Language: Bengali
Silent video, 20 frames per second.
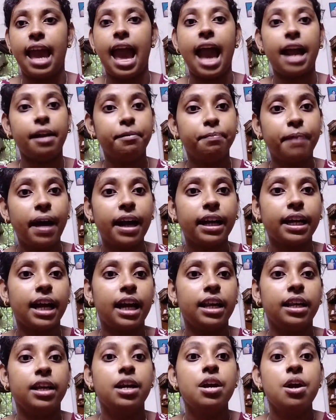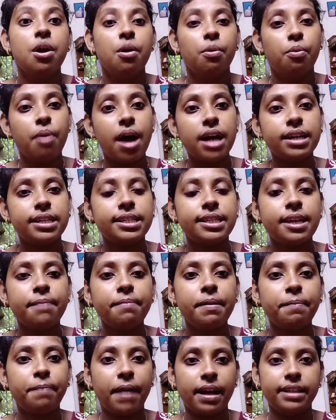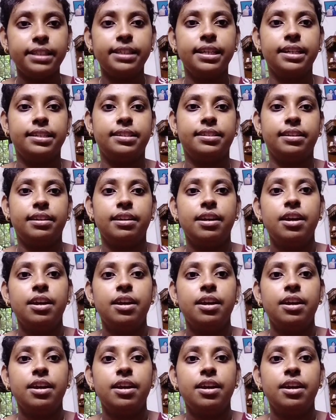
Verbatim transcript: একবার খালি হোয়াটসঅ্যাপে পাঠিয়েছে